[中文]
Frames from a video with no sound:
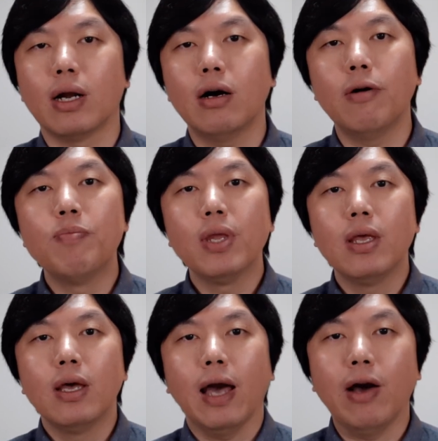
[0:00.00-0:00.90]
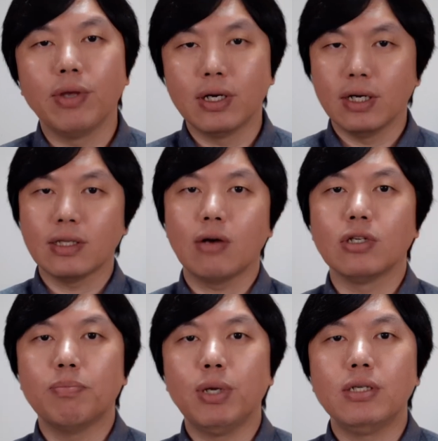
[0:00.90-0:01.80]
然后还有一个人到
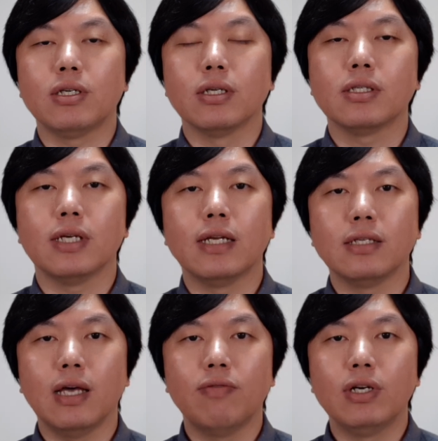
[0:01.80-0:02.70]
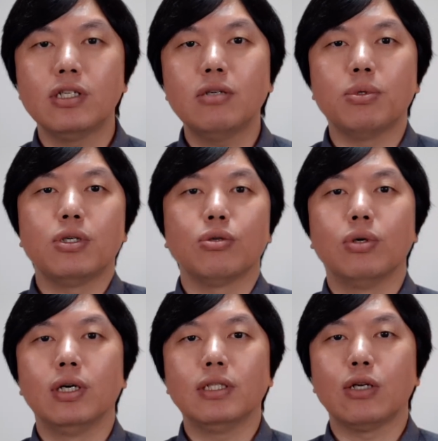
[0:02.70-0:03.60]
这个奔驰的四 S 店问，是不是
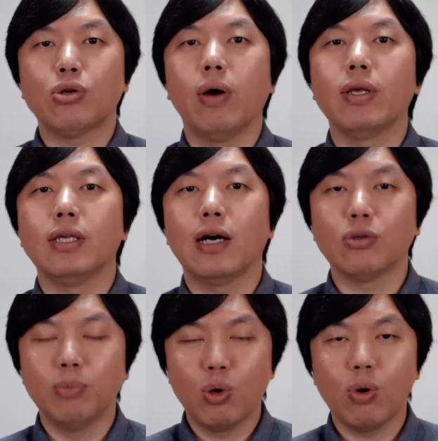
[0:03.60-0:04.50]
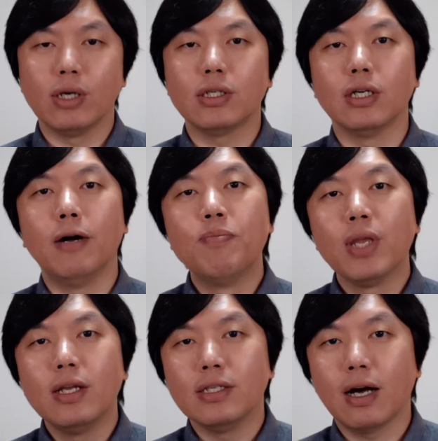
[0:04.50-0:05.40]
说像传闻一样说某款车
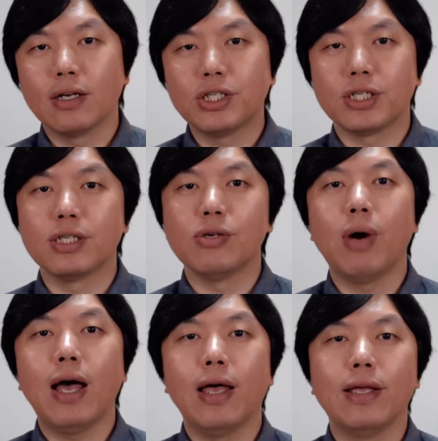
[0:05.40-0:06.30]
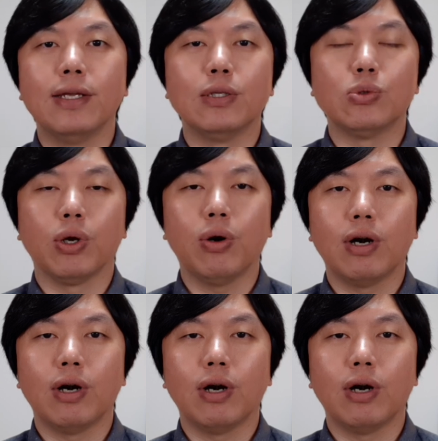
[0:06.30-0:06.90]
降了十一万左右？